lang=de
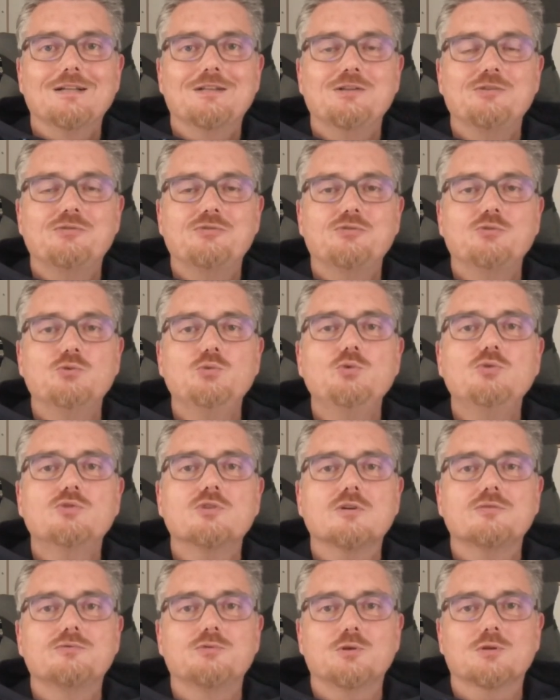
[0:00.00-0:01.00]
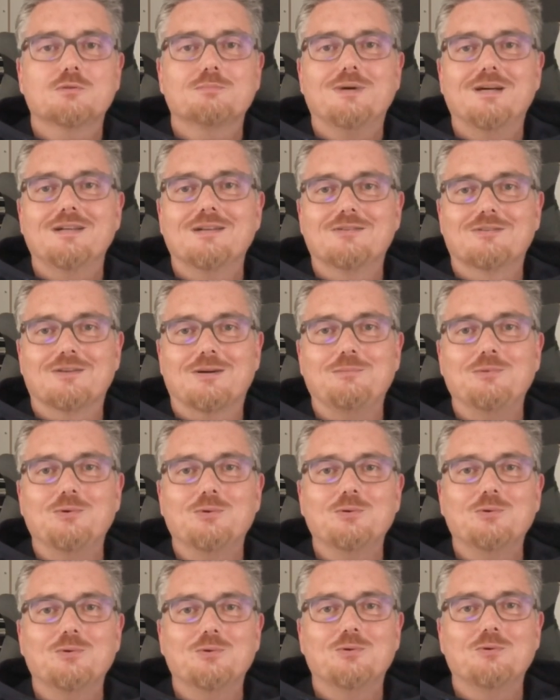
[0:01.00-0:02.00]
diffuser wird meine
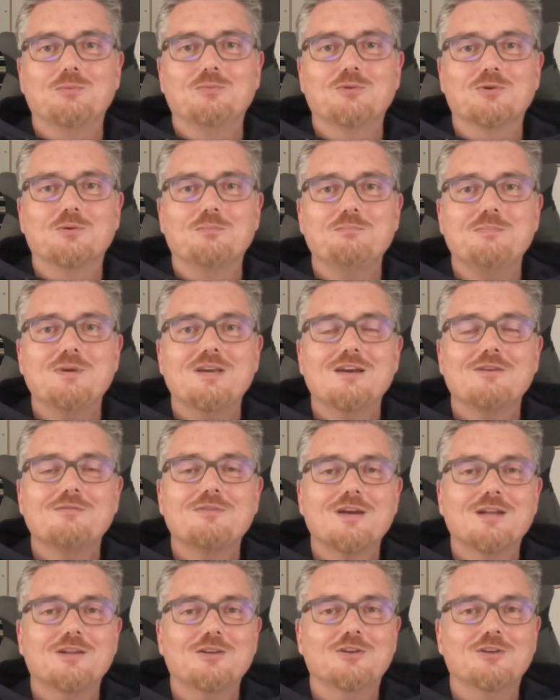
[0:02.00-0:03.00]
Sammlung und umso mehr werde ich